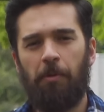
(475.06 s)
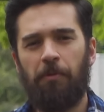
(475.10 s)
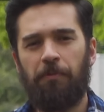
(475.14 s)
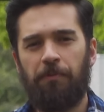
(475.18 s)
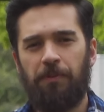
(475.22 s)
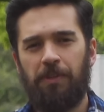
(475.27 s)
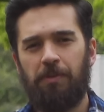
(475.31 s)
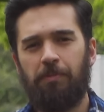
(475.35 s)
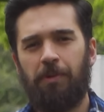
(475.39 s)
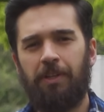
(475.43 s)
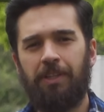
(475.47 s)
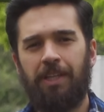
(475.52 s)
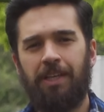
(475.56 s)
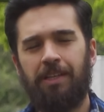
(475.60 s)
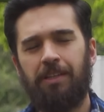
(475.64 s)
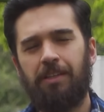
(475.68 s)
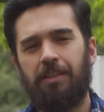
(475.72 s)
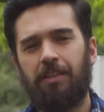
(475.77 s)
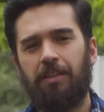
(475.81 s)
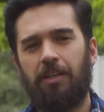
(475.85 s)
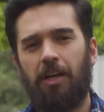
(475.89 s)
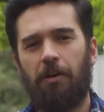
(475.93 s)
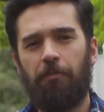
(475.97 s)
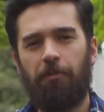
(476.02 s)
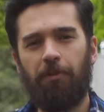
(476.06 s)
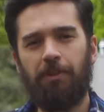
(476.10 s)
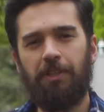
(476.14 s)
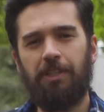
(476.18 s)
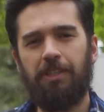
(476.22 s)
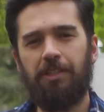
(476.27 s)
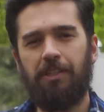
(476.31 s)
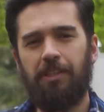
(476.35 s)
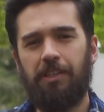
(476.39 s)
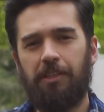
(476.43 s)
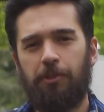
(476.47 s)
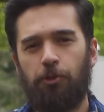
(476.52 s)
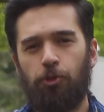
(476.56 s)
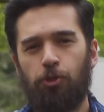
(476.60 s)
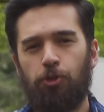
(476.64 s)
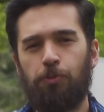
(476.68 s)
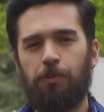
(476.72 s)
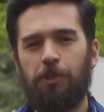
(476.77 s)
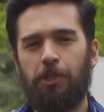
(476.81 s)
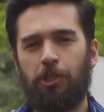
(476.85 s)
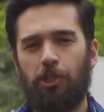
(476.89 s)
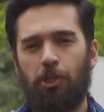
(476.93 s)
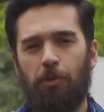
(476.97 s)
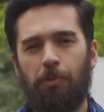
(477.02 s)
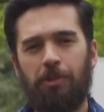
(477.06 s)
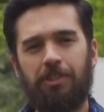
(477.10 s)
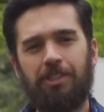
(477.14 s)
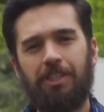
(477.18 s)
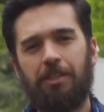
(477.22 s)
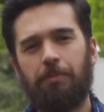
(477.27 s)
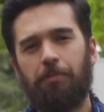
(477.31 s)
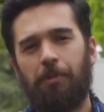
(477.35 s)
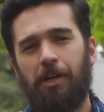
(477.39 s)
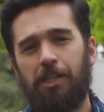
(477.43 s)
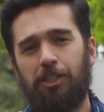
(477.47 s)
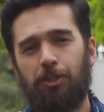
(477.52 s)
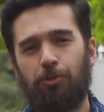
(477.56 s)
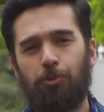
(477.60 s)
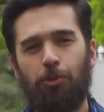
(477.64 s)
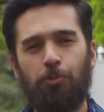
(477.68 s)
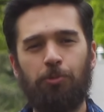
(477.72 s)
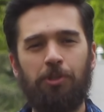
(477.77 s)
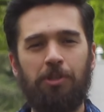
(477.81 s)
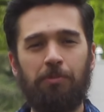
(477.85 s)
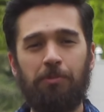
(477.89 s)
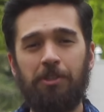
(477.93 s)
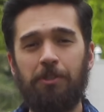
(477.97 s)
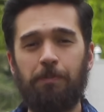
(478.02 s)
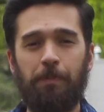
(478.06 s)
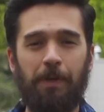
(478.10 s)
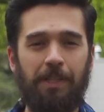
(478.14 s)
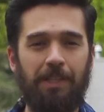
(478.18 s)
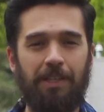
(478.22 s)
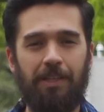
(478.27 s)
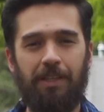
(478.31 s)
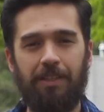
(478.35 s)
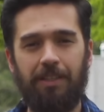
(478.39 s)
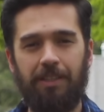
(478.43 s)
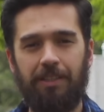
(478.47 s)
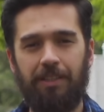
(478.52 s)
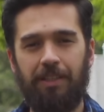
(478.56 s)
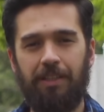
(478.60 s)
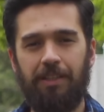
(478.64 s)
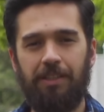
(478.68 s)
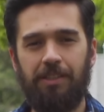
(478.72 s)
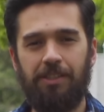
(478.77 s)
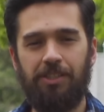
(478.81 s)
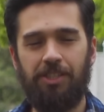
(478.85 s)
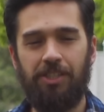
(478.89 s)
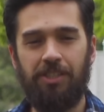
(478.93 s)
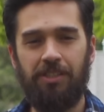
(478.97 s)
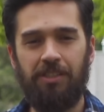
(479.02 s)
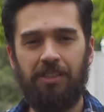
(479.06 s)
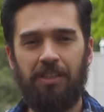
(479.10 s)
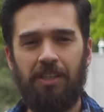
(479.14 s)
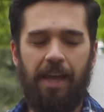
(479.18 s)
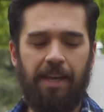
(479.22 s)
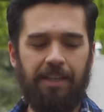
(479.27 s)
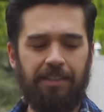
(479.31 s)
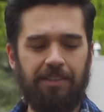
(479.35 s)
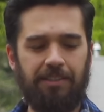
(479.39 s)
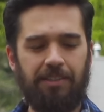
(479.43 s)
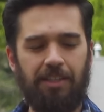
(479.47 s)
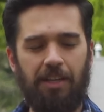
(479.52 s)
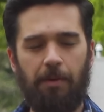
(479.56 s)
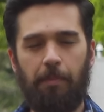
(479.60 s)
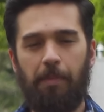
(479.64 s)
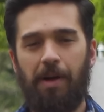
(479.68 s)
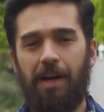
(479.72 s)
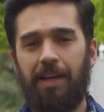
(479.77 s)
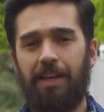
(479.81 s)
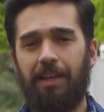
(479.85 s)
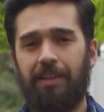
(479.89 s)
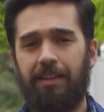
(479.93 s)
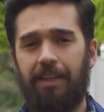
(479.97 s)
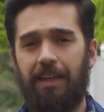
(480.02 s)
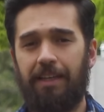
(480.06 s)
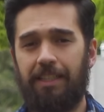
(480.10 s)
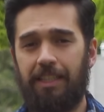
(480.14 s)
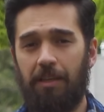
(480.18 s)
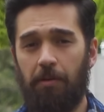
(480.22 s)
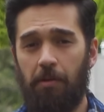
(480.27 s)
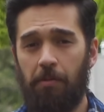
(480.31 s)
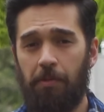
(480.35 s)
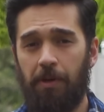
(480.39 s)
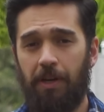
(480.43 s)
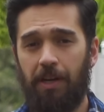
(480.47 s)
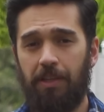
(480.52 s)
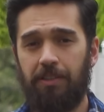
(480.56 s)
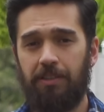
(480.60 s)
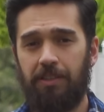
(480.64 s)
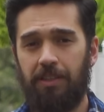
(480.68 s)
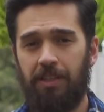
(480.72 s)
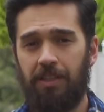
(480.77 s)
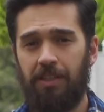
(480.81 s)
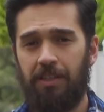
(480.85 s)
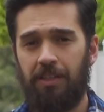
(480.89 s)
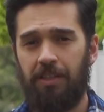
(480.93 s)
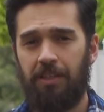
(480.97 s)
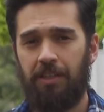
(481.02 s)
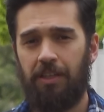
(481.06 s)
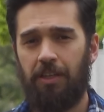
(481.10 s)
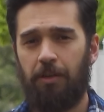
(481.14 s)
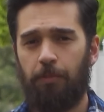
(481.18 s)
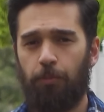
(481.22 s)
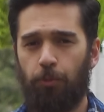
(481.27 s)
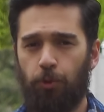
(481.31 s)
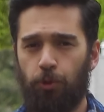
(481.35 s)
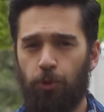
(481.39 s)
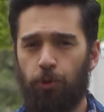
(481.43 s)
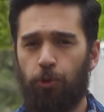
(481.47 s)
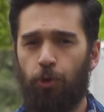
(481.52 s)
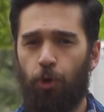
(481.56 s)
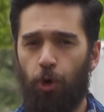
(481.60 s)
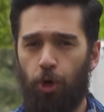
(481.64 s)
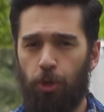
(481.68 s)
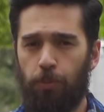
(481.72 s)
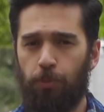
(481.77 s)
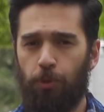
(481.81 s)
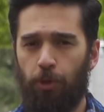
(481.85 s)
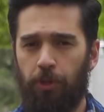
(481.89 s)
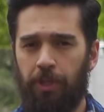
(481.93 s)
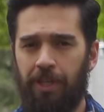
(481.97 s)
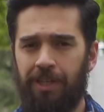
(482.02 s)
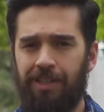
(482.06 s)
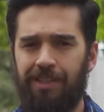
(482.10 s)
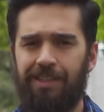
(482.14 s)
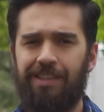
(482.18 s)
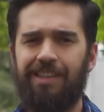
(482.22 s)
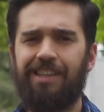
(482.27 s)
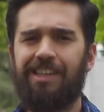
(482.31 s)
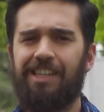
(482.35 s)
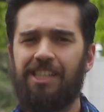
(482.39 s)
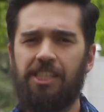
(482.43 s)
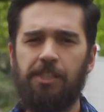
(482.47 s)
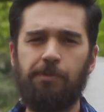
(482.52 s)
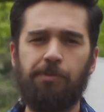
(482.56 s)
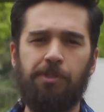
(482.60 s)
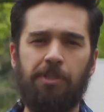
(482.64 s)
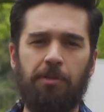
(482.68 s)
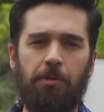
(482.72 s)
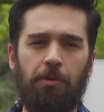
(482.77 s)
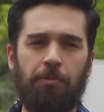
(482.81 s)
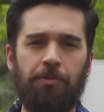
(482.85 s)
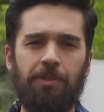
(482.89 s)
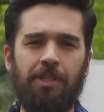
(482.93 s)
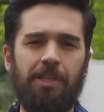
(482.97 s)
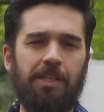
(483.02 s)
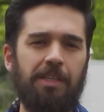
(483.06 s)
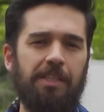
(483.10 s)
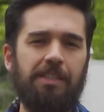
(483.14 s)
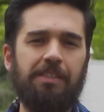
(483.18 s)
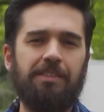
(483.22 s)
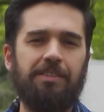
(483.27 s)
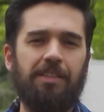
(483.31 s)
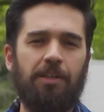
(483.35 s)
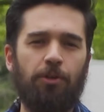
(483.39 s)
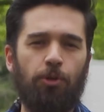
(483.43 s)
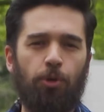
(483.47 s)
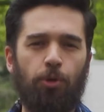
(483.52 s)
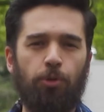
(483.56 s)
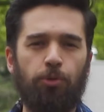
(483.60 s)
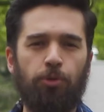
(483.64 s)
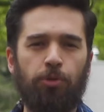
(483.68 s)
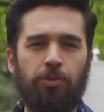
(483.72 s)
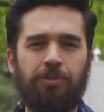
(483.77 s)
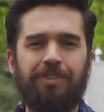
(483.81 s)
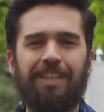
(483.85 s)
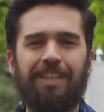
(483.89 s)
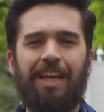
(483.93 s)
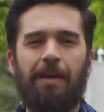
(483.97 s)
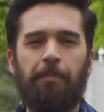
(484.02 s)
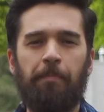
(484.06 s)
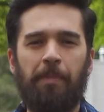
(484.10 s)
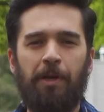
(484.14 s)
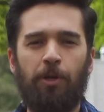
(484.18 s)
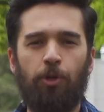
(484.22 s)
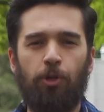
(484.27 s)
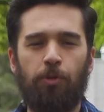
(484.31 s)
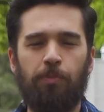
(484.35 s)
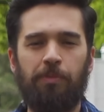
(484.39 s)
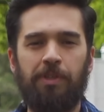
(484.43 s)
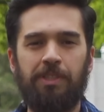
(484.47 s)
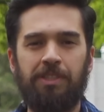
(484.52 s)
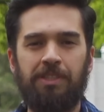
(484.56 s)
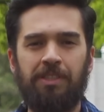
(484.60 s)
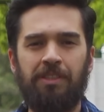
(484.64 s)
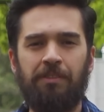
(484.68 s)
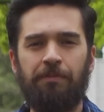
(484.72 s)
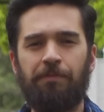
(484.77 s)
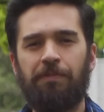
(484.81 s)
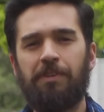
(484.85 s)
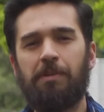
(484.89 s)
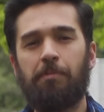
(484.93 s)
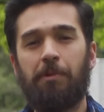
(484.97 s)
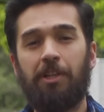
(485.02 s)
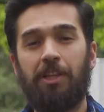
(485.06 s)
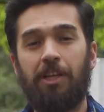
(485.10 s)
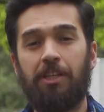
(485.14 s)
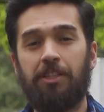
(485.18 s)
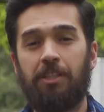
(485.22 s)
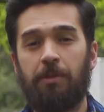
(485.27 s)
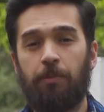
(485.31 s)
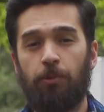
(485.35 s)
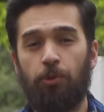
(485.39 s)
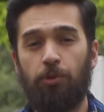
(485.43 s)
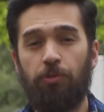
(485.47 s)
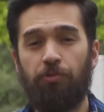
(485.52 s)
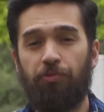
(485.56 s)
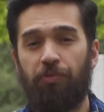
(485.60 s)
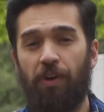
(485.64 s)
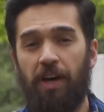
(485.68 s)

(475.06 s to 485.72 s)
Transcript: Ama firmalar kafalarında 200 bin kilometreyi maksimum limit belirledikleri için ekstra maliyet eklememek adına bunu koymuyorlar. İkinci bir sebebi de insanoğlunun tembel olması. Firmalar da bunun